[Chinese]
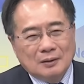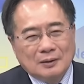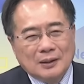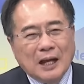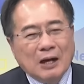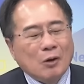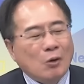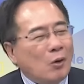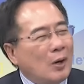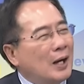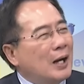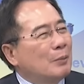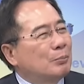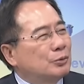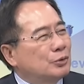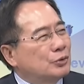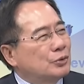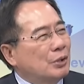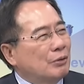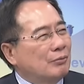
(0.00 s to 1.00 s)
浪花了，
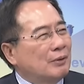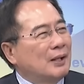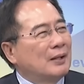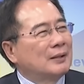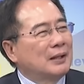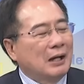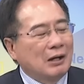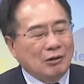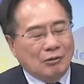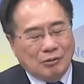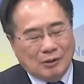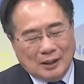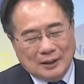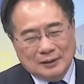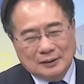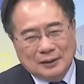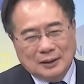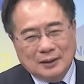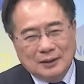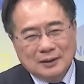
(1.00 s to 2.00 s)
不雪花，浪花
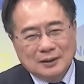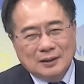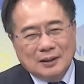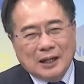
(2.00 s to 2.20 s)
啊！